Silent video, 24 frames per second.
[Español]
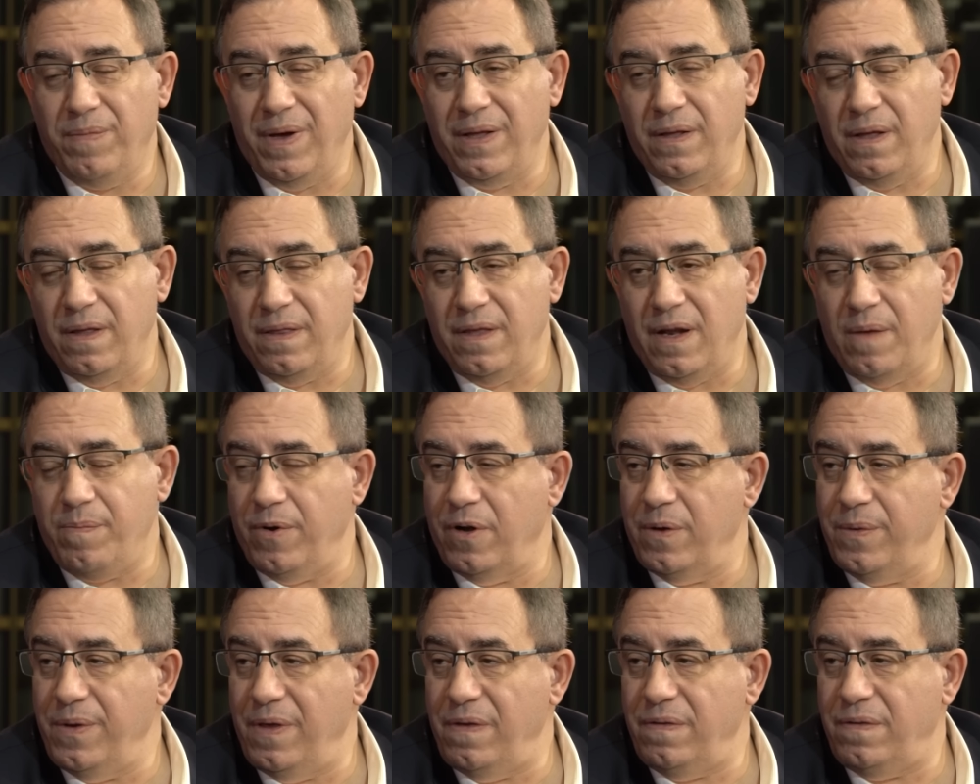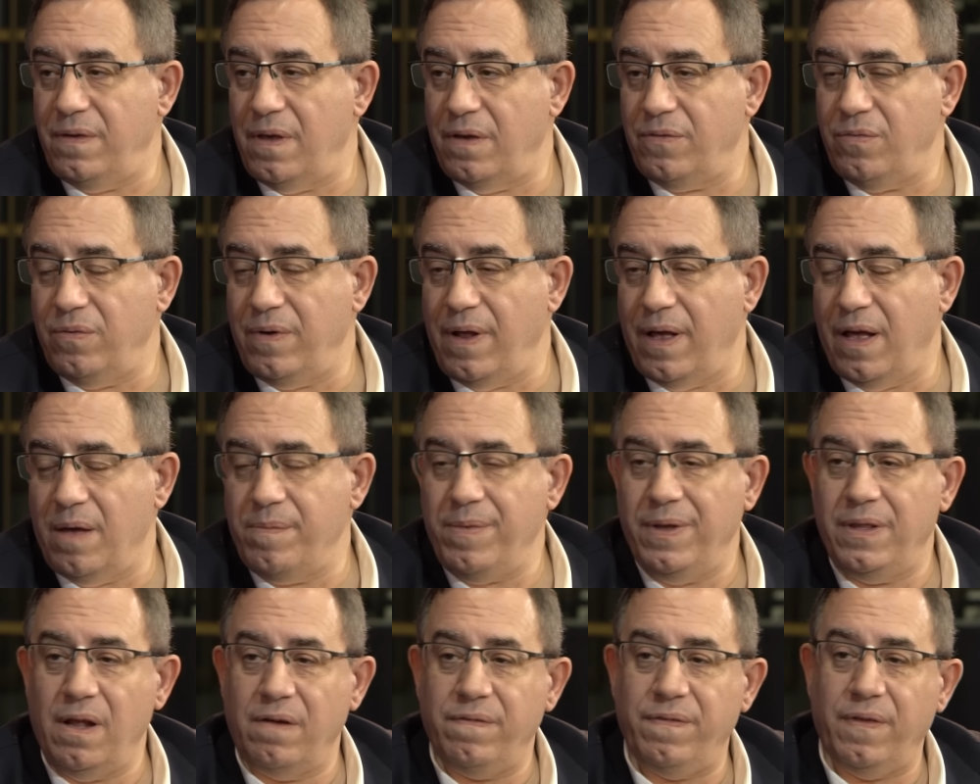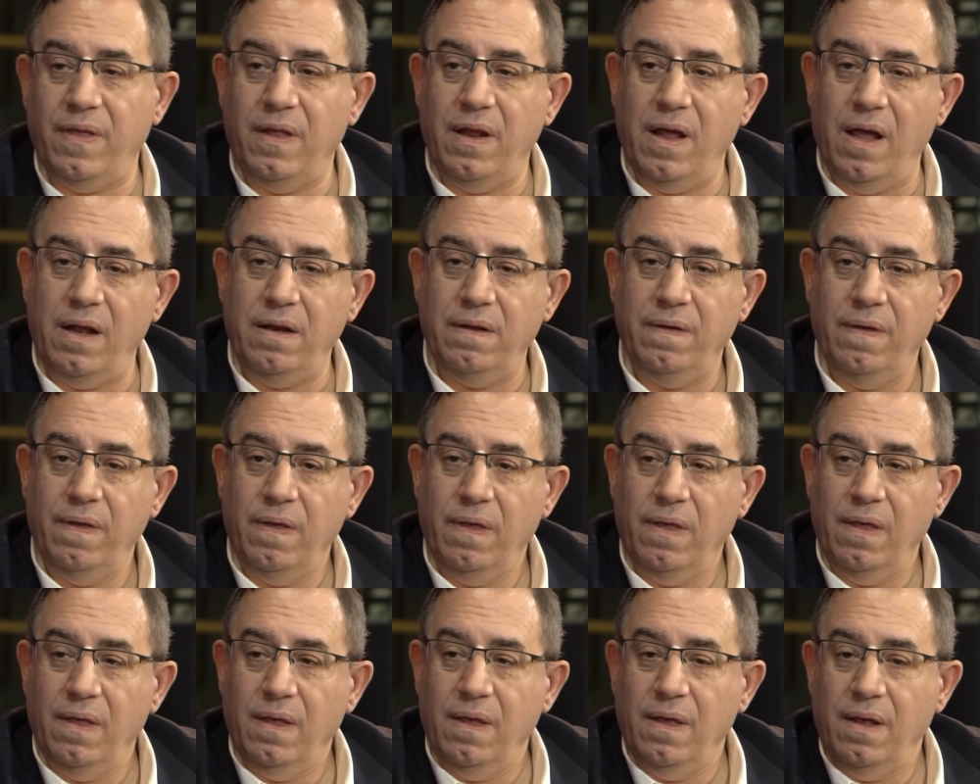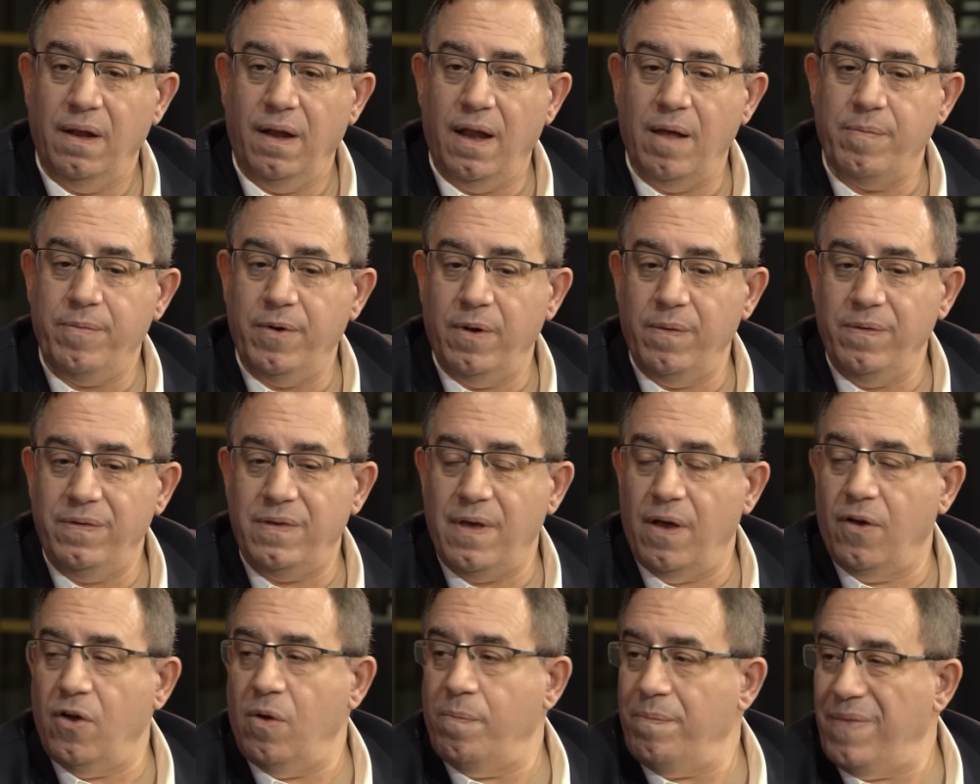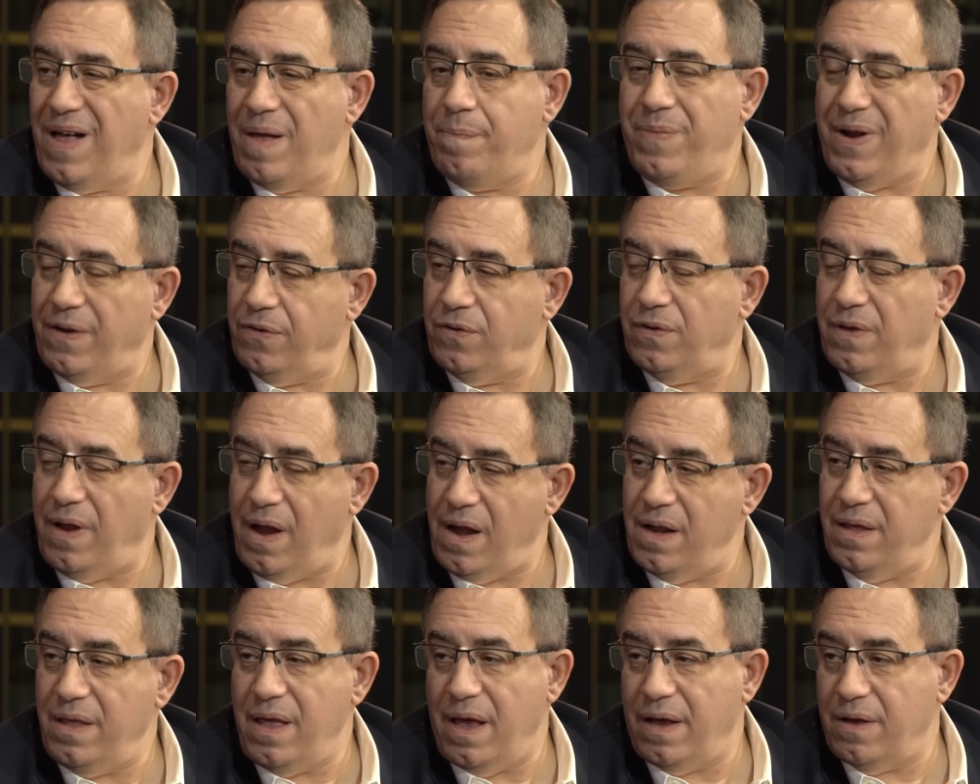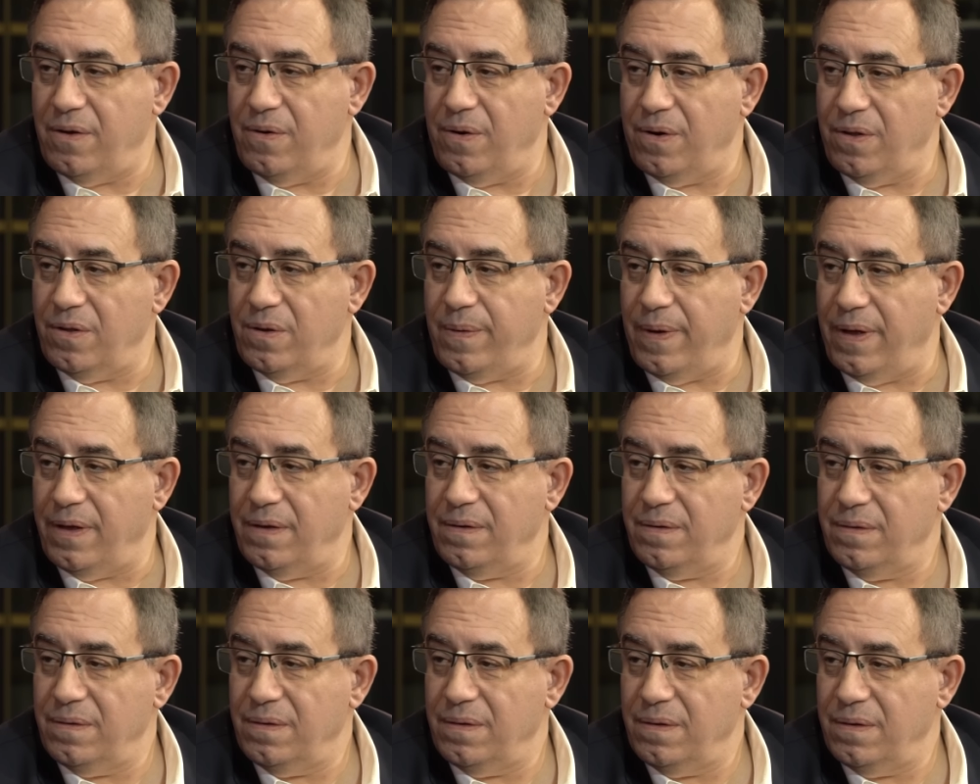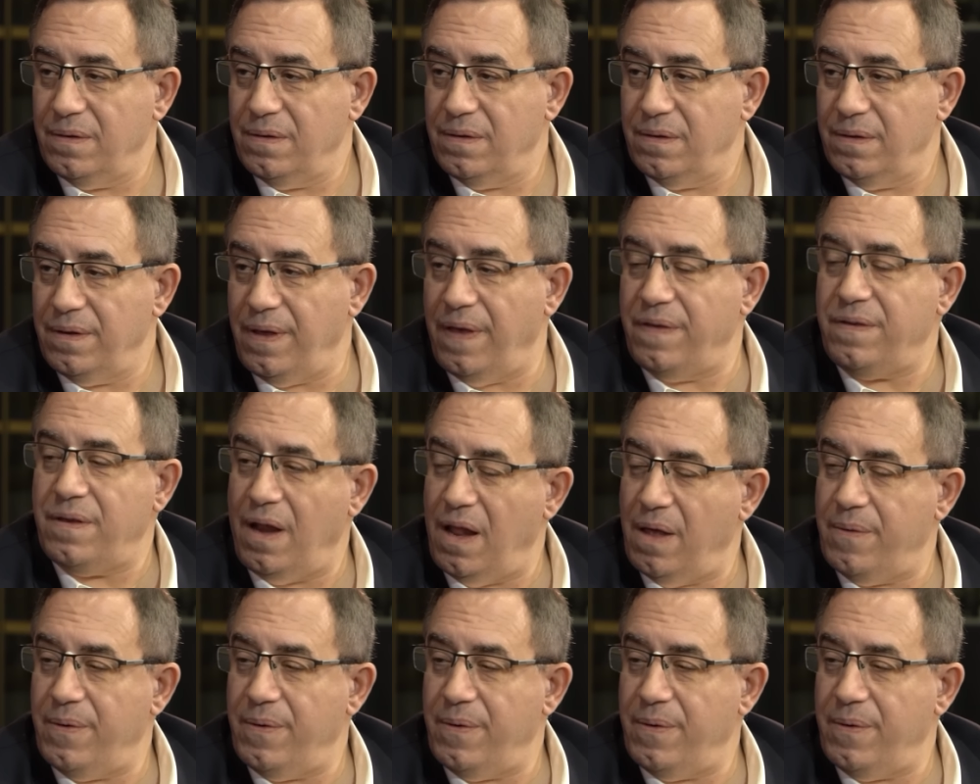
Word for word: 23 provincias, una capital federal. La provincia con más personalidad es Córdoba. Esa